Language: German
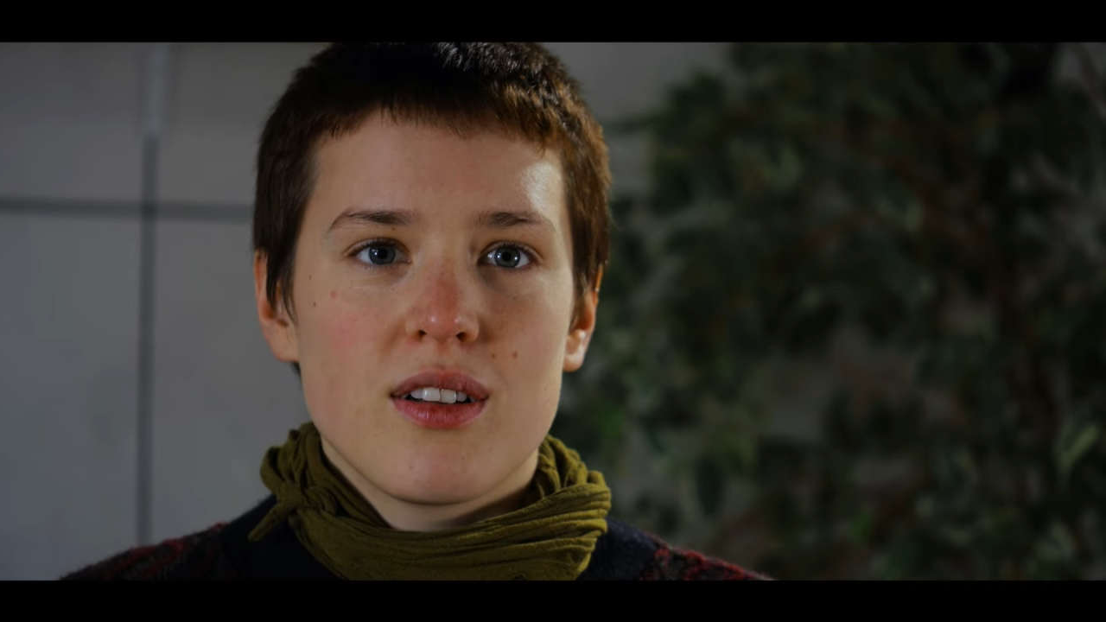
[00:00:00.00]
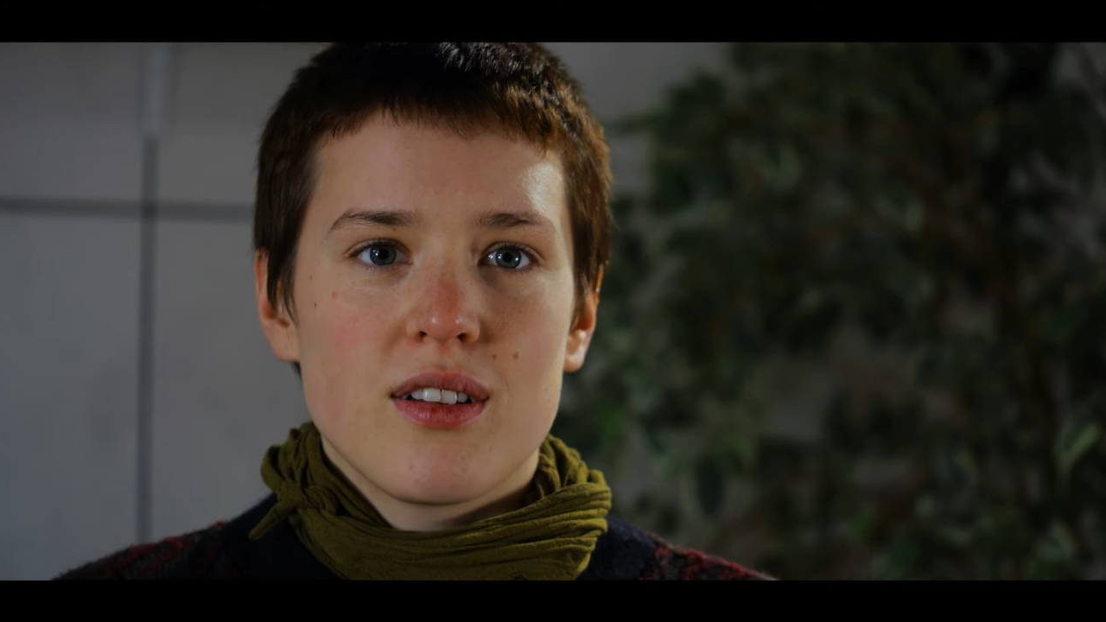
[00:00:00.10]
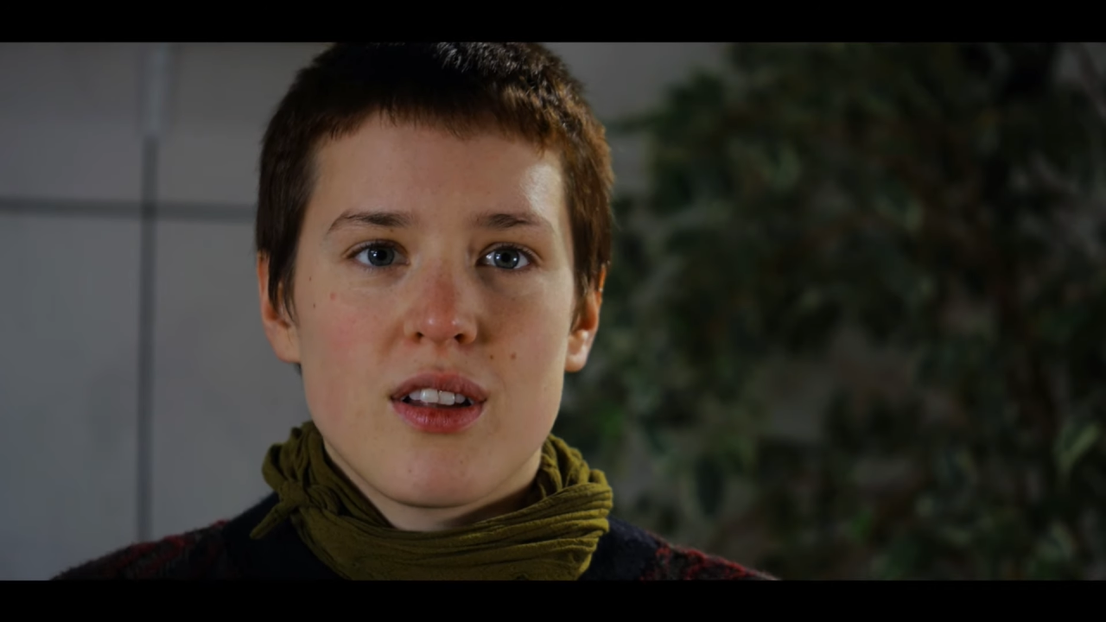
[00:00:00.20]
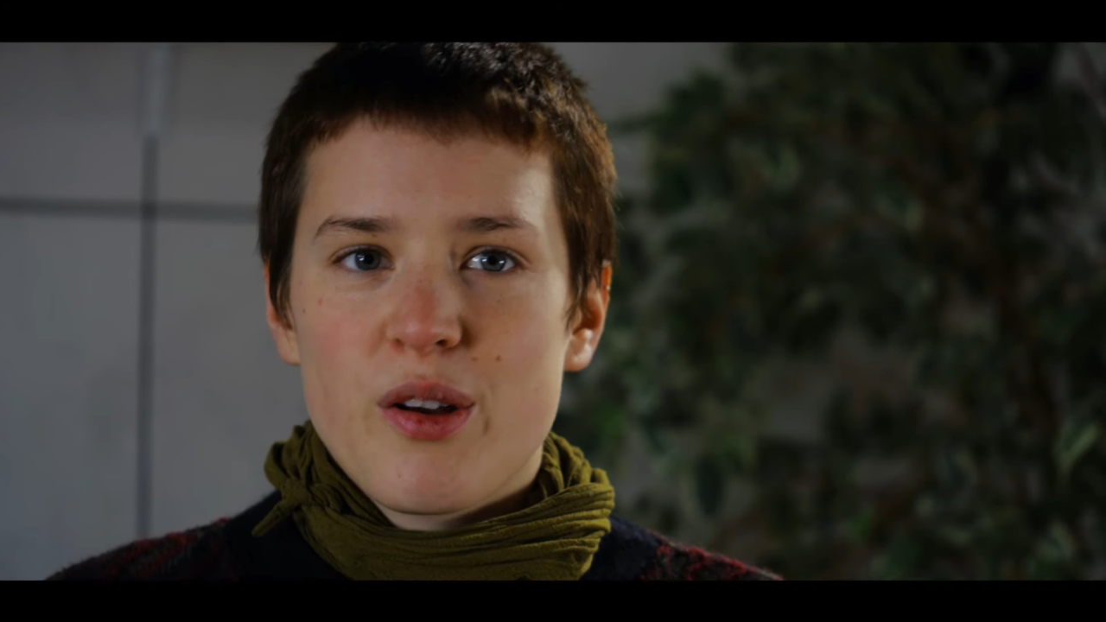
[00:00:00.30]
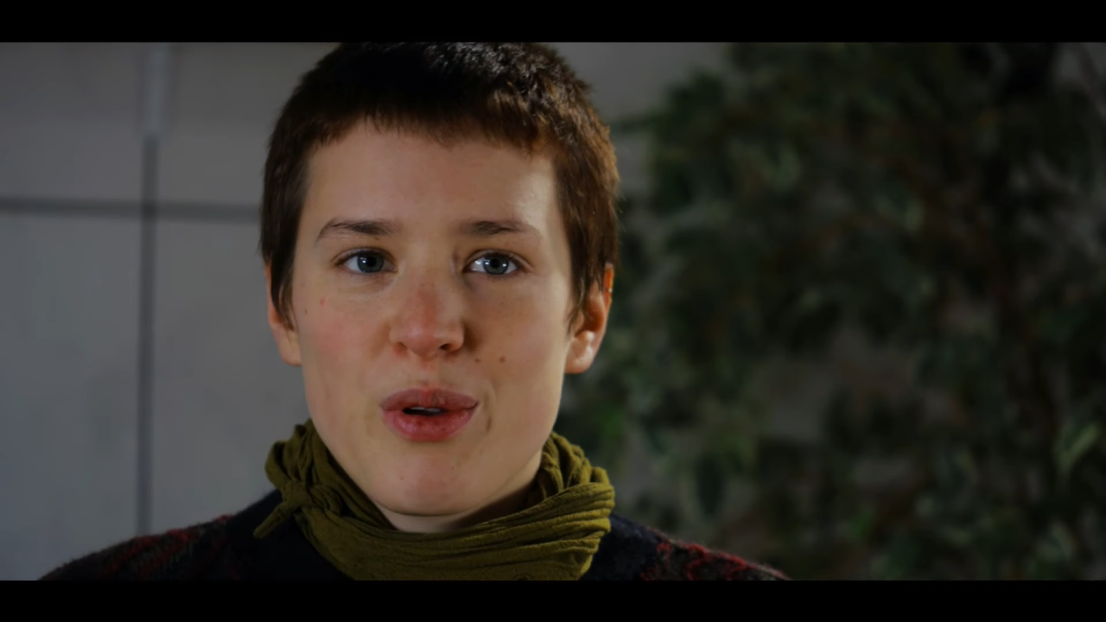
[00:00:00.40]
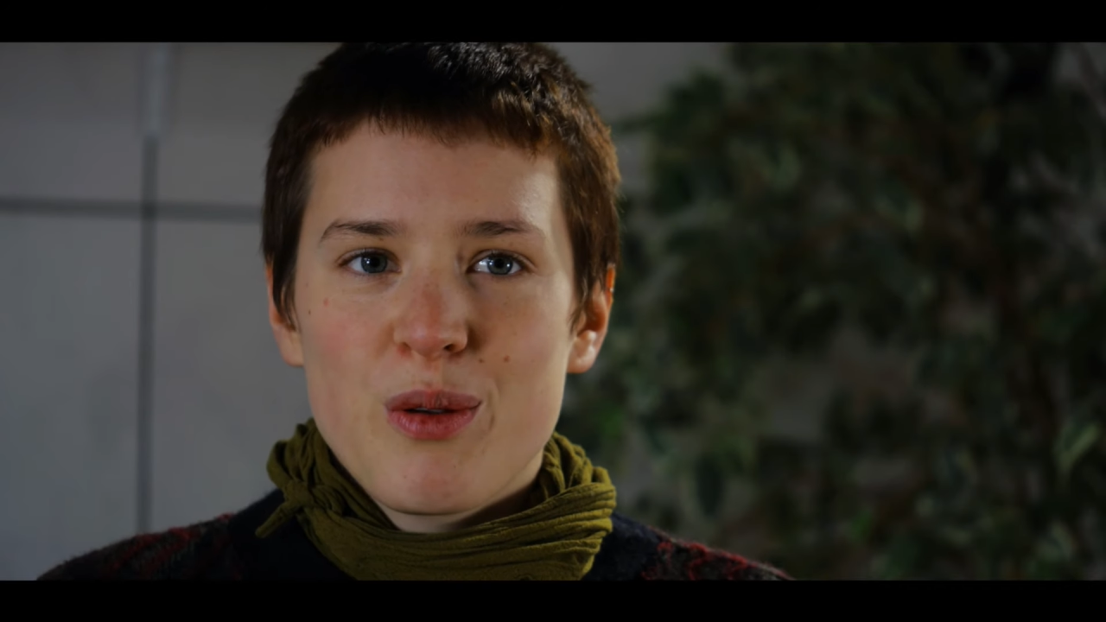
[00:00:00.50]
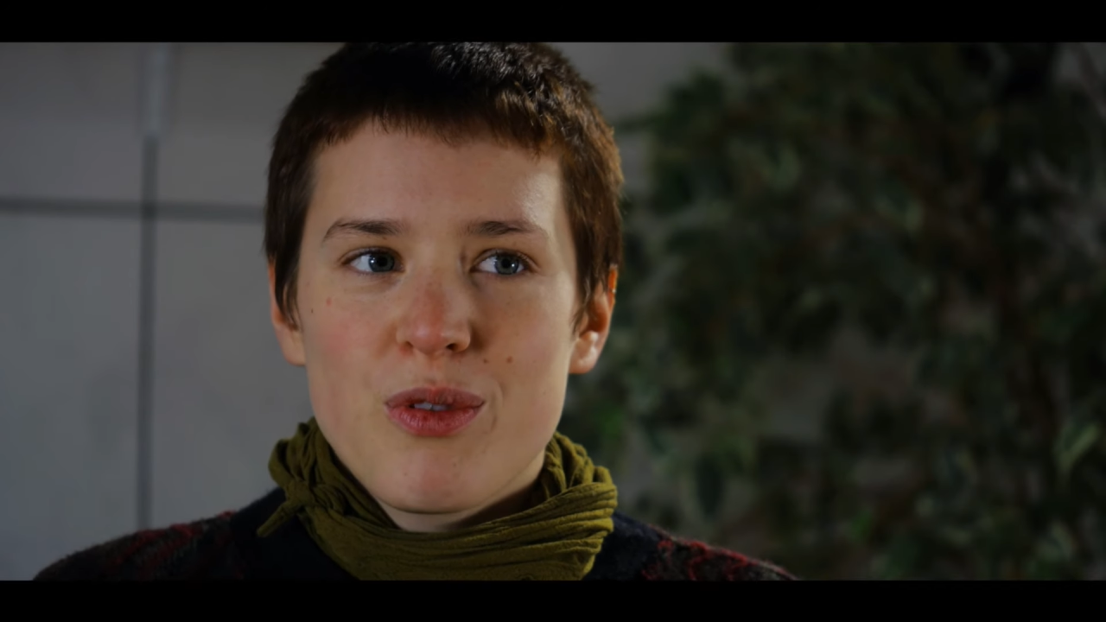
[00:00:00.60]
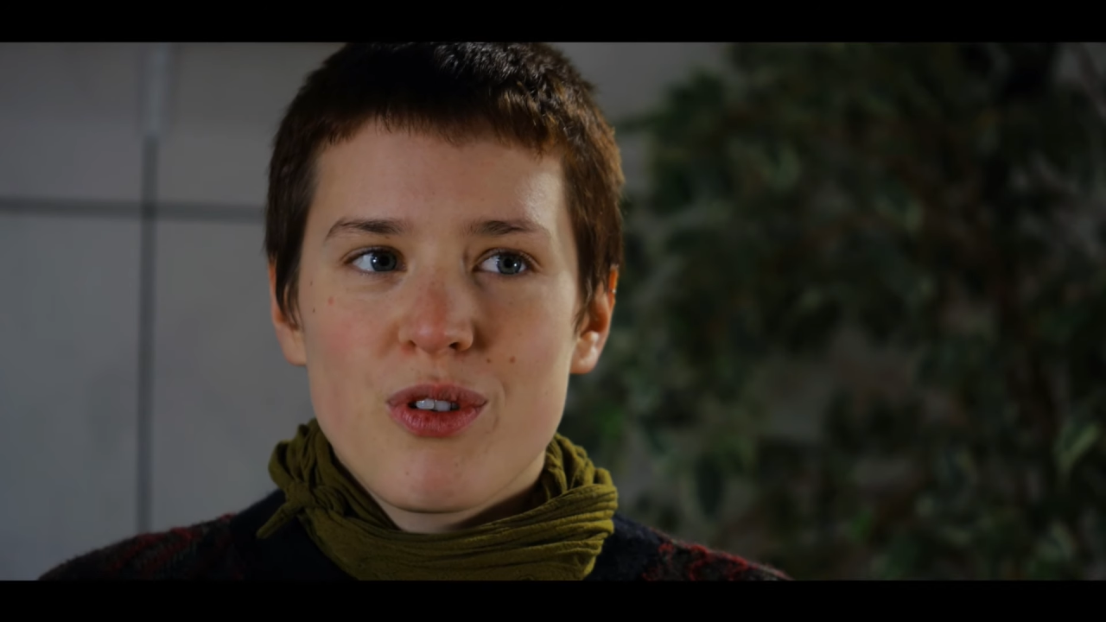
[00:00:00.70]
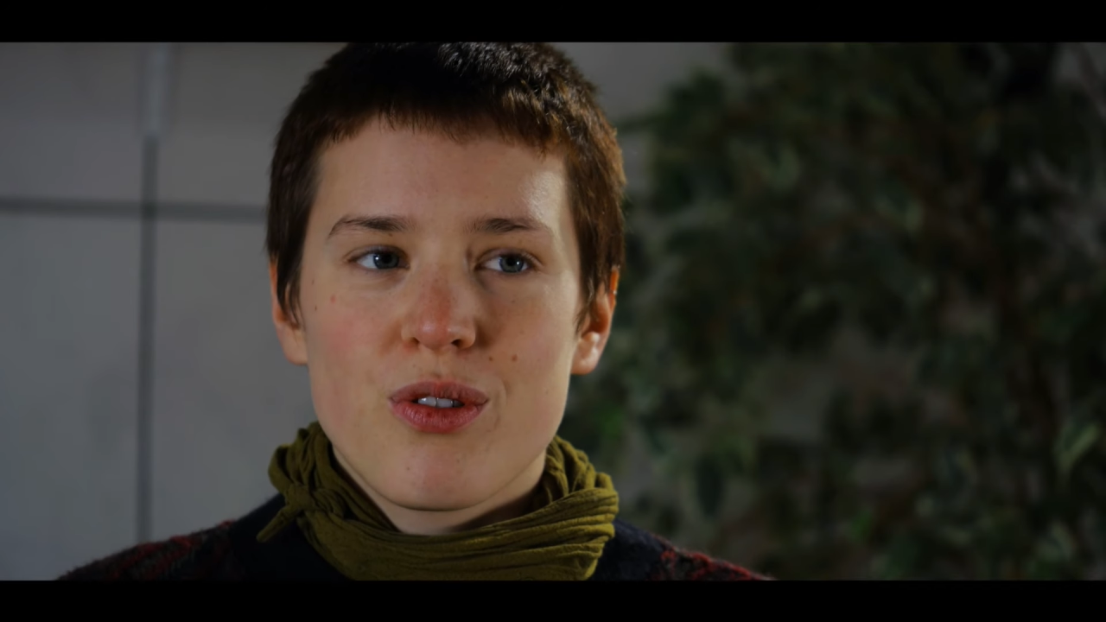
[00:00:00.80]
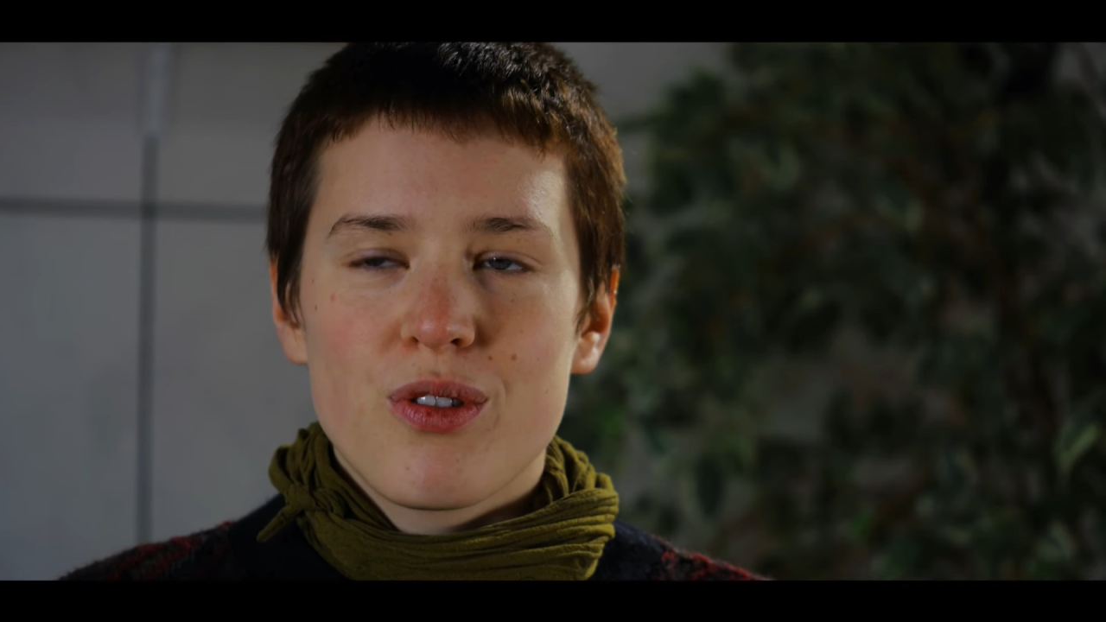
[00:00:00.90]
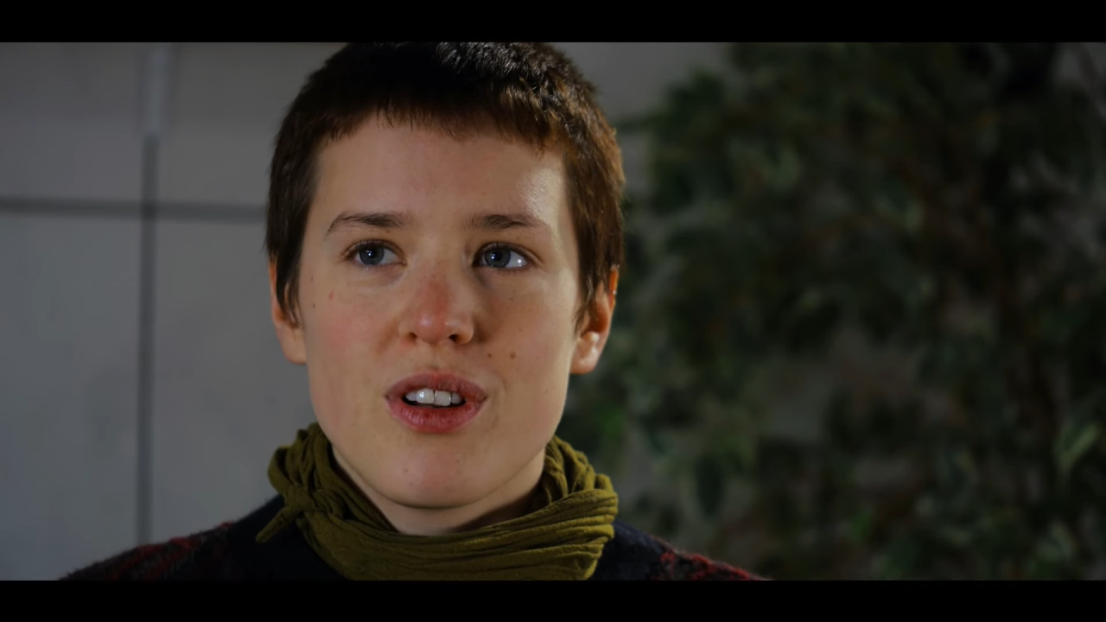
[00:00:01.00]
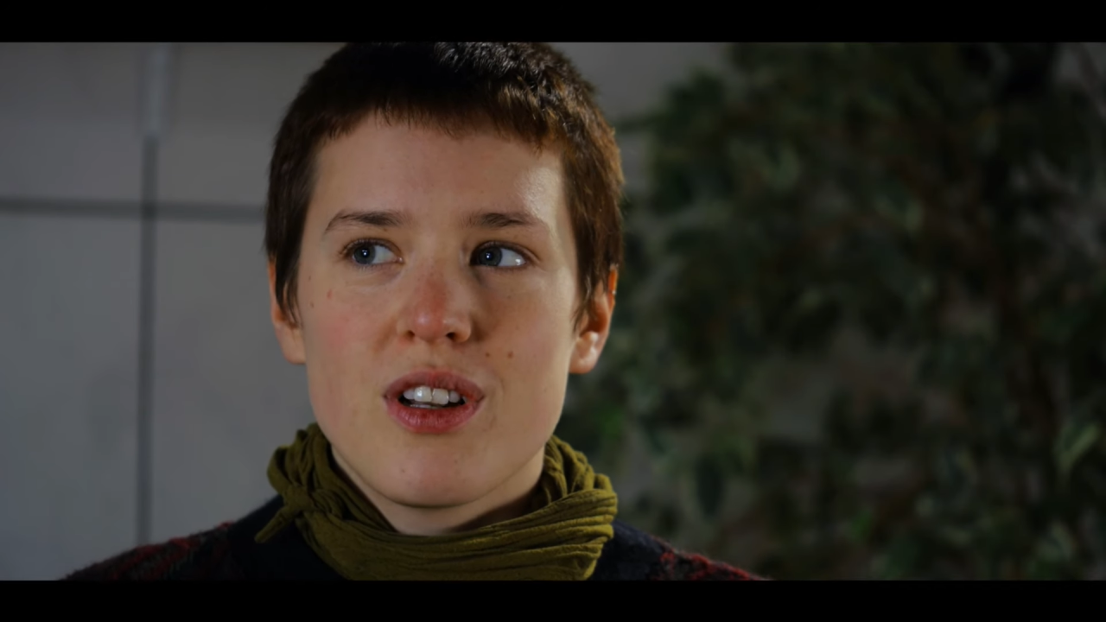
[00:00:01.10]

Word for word: Das habe ich mich schon